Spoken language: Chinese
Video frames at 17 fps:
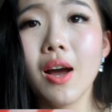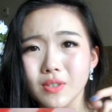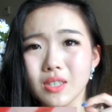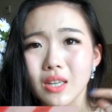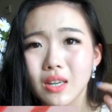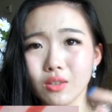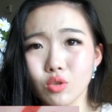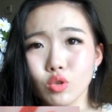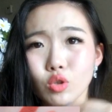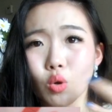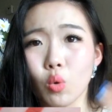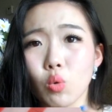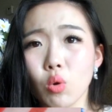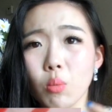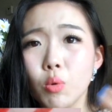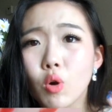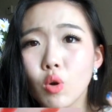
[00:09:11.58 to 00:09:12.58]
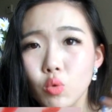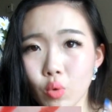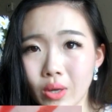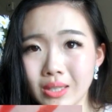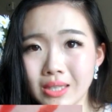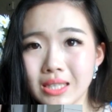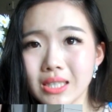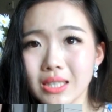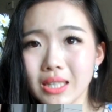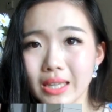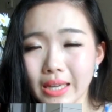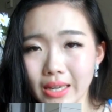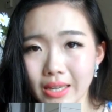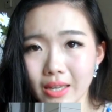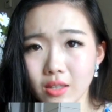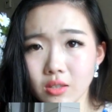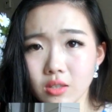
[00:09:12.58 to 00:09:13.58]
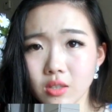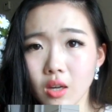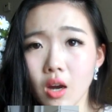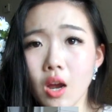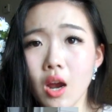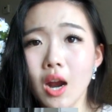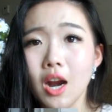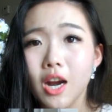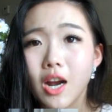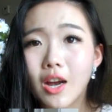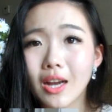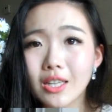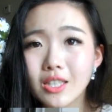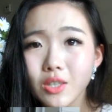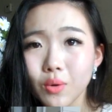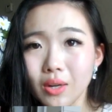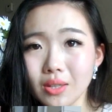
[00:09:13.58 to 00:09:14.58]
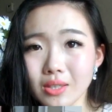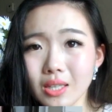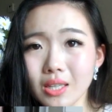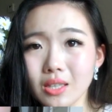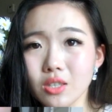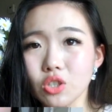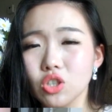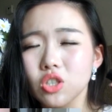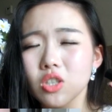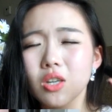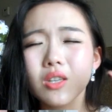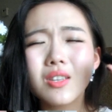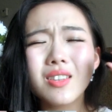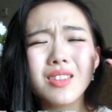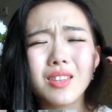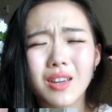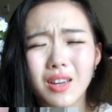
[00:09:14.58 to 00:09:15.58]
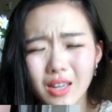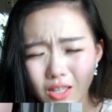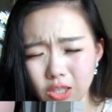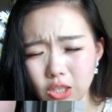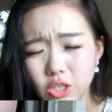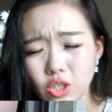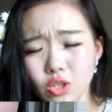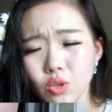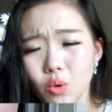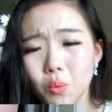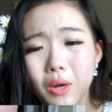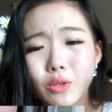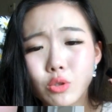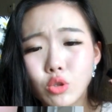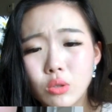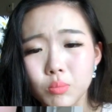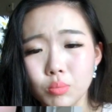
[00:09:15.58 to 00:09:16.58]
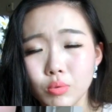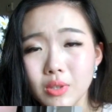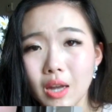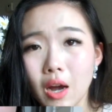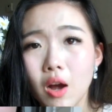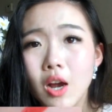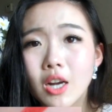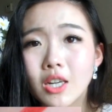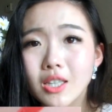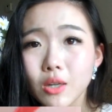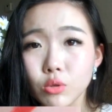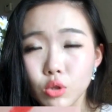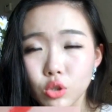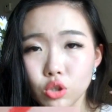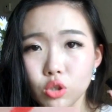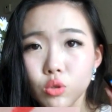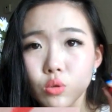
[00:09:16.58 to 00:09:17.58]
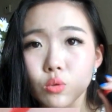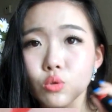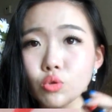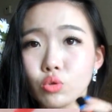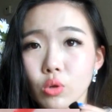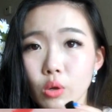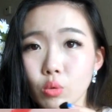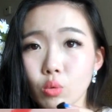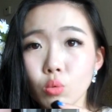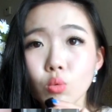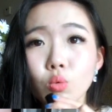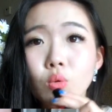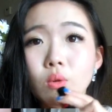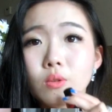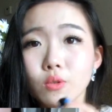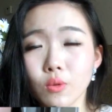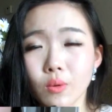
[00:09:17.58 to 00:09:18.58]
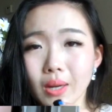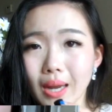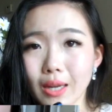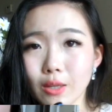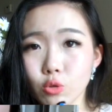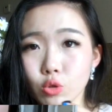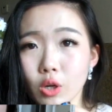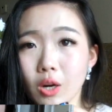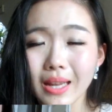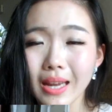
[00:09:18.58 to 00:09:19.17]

非常就是活泼元气的一个颜色。然后它这款 tint 真的很持久，完全不掉，上嘴是那种水嘟嘟的那种感觉。